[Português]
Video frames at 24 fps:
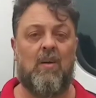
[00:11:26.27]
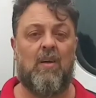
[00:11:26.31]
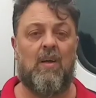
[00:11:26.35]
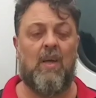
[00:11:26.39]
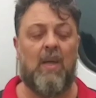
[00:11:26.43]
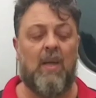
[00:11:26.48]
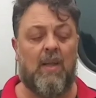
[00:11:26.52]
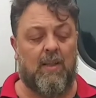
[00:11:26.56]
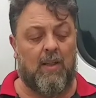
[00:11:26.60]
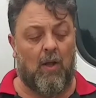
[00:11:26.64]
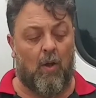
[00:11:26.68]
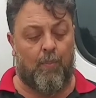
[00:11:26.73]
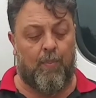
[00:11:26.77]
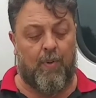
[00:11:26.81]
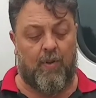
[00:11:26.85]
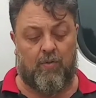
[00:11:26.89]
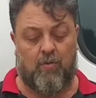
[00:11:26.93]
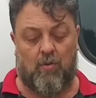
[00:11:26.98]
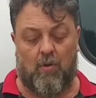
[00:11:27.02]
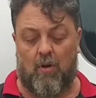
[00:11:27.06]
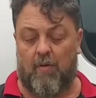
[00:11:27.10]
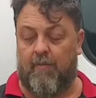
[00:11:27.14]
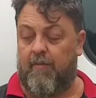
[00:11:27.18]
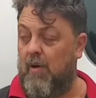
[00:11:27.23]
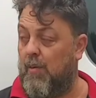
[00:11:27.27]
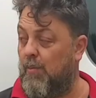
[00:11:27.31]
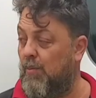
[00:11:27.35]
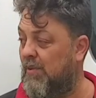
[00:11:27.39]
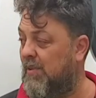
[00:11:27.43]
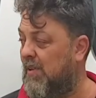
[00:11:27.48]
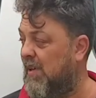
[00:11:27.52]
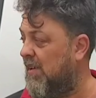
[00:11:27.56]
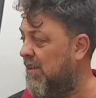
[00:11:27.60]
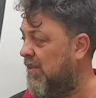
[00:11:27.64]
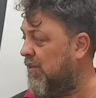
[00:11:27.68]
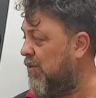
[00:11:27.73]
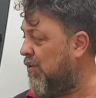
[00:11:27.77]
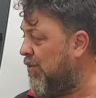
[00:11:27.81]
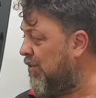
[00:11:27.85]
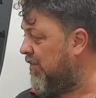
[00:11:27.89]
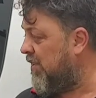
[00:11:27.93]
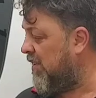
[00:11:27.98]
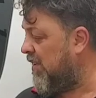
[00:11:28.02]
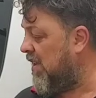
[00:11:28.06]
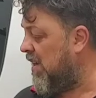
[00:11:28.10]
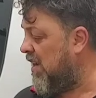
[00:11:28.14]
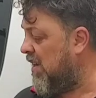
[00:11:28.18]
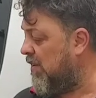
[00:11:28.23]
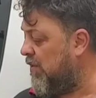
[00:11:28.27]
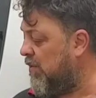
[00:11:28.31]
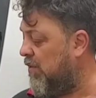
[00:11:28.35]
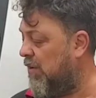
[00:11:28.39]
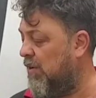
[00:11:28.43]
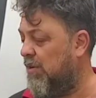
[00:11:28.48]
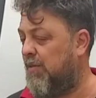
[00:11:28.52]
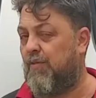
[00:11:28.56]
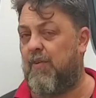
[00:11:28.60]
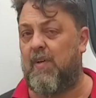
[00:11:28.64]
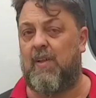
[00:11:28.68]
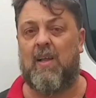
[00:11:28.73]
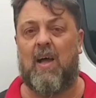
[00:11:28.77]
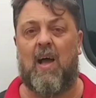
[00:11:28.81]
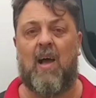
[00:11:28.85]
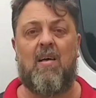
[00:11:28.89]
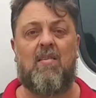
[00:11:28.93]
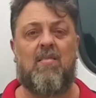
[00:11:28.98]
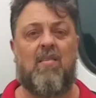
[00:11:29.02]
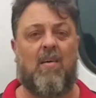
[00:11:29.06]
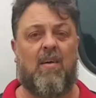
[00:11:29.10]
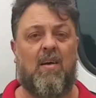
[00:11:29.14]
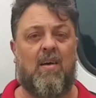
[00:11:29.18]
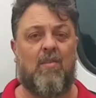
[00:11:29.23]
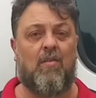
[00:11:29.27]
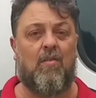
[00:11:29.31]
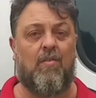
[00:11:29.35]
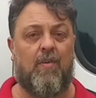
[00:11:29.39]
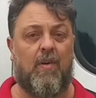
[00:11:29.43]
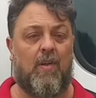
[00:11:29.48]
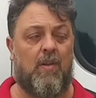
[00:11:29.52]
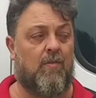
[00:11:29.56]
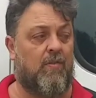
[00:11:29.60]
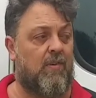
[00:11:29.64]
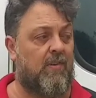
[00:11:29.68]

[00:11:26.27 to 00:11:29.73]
Então, pessoal, vamos às considerações finais aqui do vídeo.